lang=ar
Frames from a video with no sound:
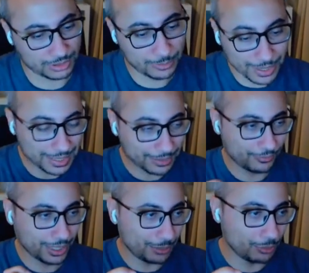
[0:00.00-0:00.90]
تيبان لك
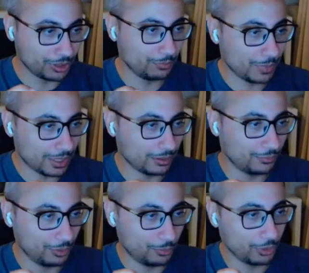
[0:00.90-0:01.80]
فريمون تماك
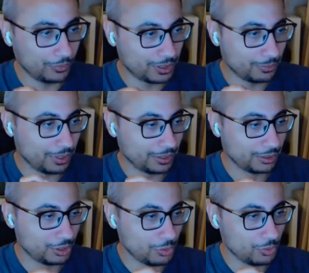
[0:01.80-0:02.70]
في البوك فيكس تيبان
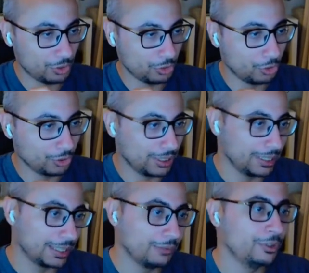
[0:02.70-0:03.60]
لك شنو هو الكود
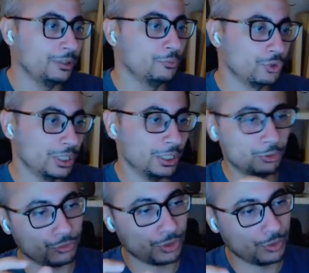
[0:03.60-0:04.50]
اللي كان فيه
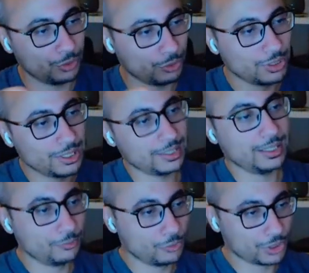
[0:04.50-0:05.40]
المشكل وشنو هو الكود اللي
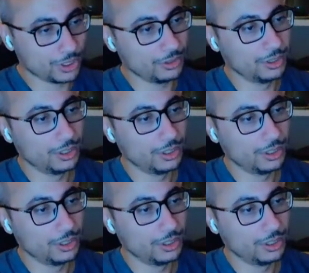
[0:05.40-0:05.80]
صلح المشكل